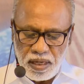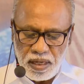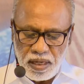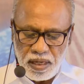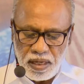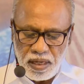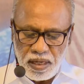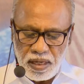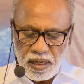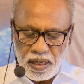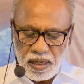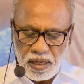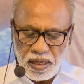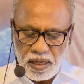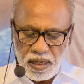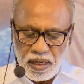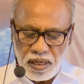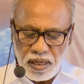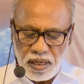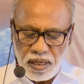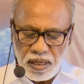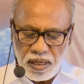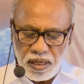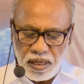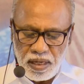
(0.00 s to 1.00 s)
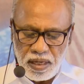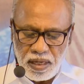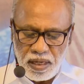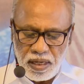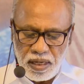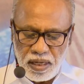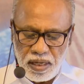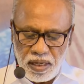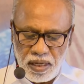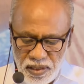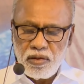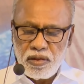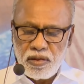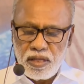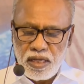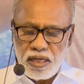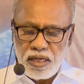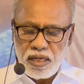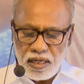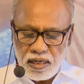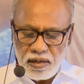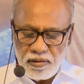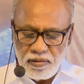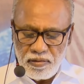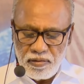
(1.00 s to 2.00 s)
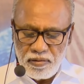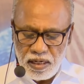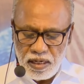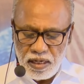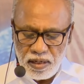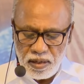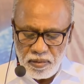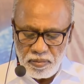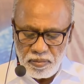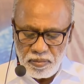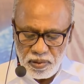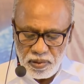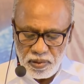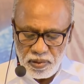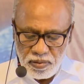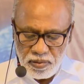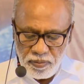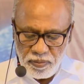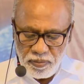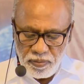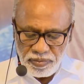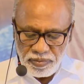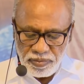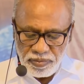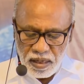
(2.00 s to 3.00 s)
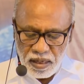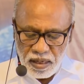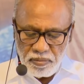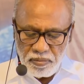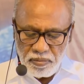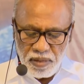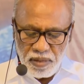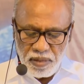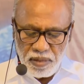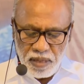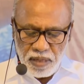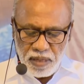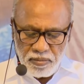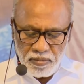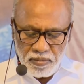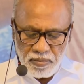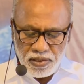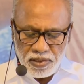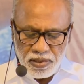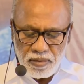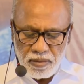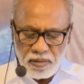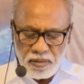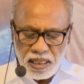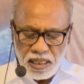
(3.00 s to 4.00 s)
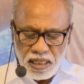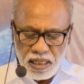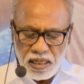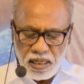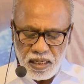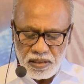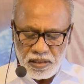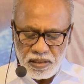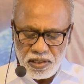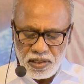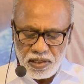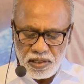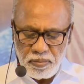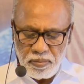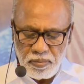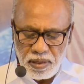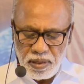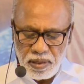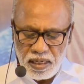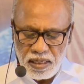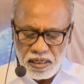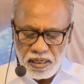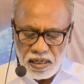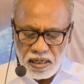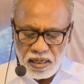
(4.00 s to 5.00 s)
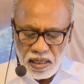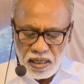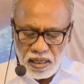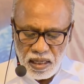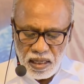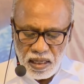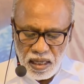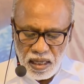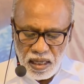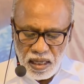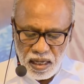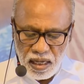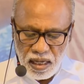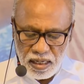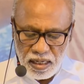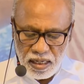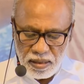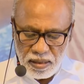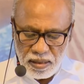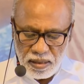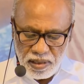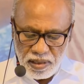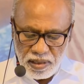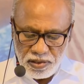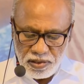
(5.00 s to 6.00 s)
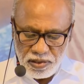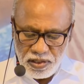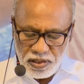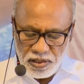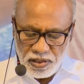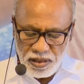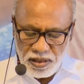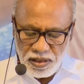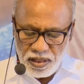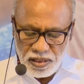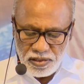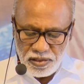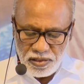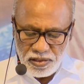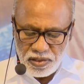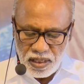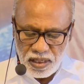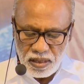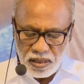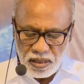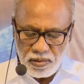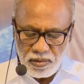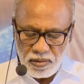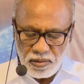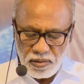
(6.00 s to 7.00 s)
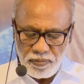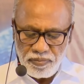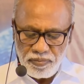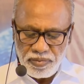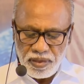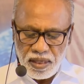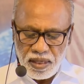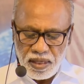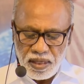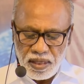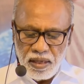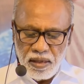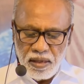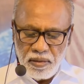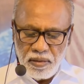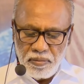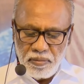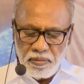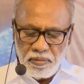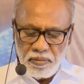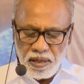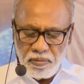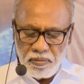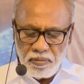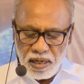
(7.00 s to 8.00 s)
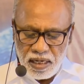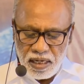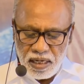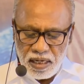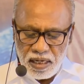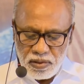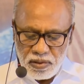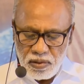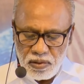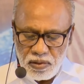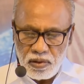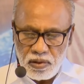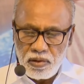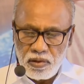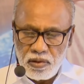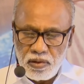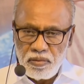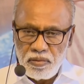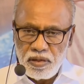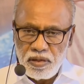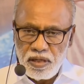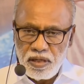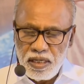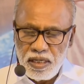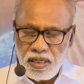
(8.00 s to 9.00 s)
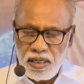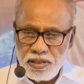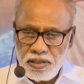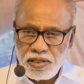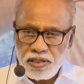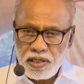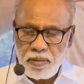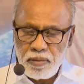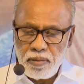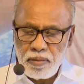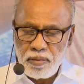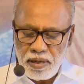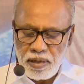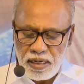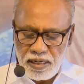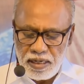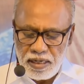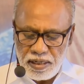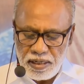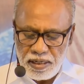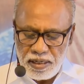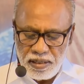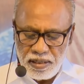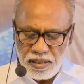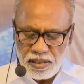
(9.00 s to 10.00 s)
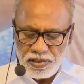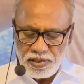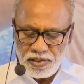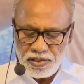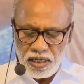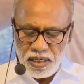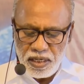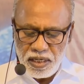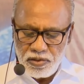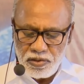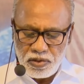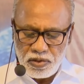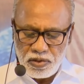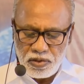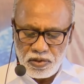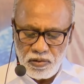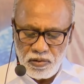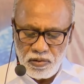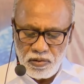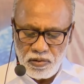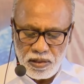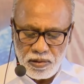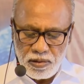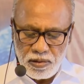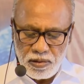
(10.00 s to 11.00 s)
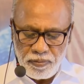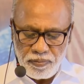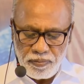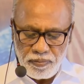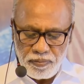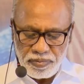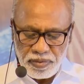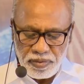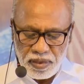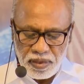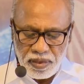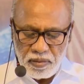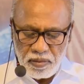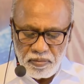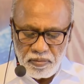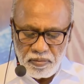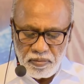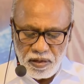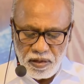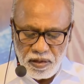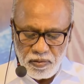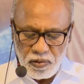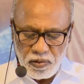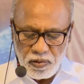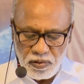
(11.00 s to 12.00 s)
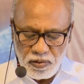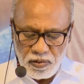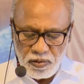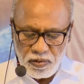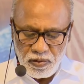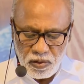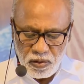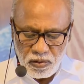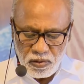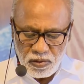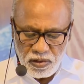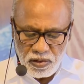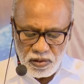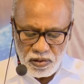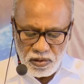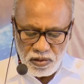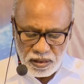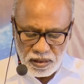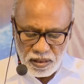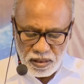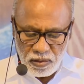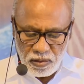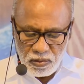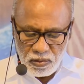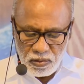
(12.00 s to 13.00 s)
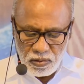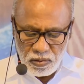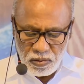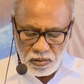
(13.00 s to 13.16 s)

ఇతరుల దగ్గరికి అధికారుల దగ్గరికి వెళ్ళినప్పుడు మేమేమి సమాధానం చెప్పాలి అని మీరు చింతించద్దు మీ మనసులో ఇది చెప్పాలని నిశ్చయించుకోవద్దు మీ విరోధులందరూ